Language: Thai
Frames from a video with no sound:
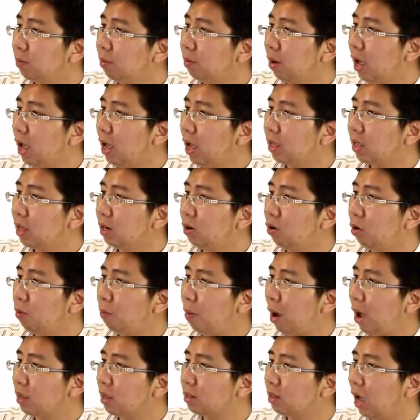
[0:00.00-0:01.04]
15กิโล
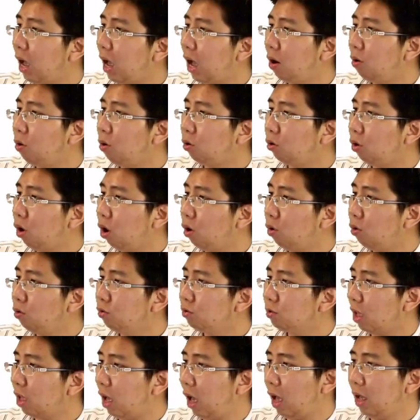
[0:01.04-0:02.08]
ปาสคาล600 อง
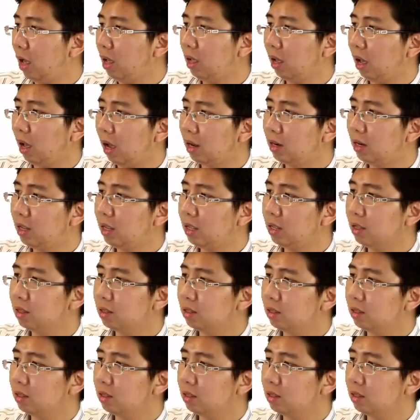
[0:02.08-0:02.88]
ศา อันนี้